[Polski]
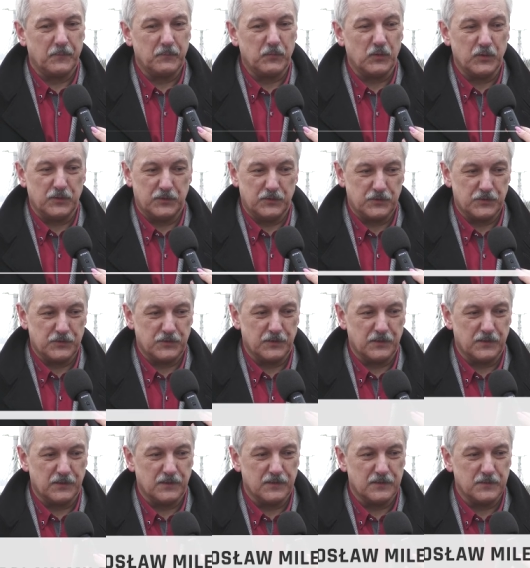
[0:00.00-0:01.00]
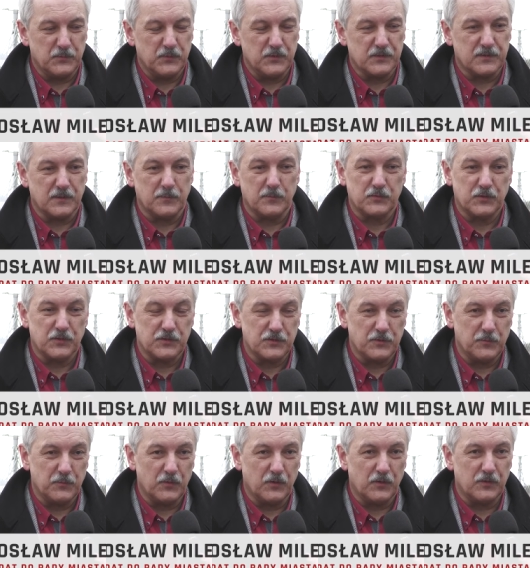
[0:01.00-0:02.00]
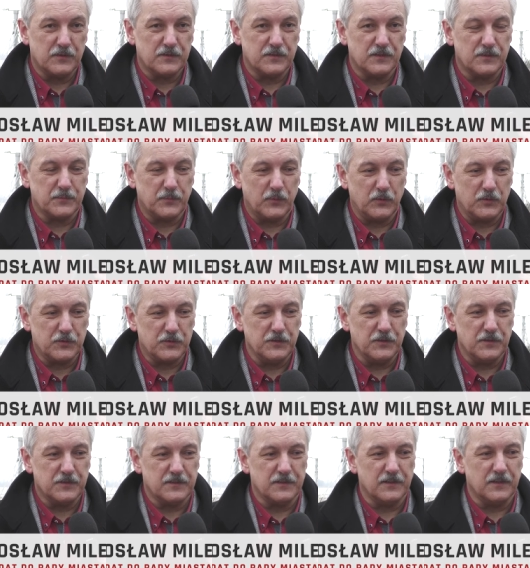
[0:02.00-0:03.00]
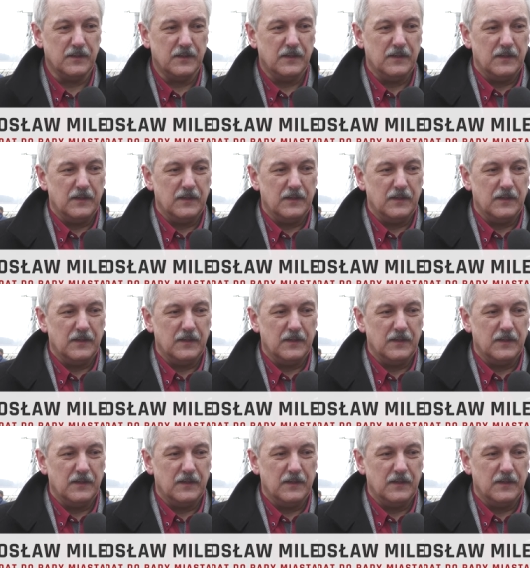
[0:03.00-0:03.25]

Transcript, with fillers: politycznie z PiSem, przedsiębiorcy, społecznicy.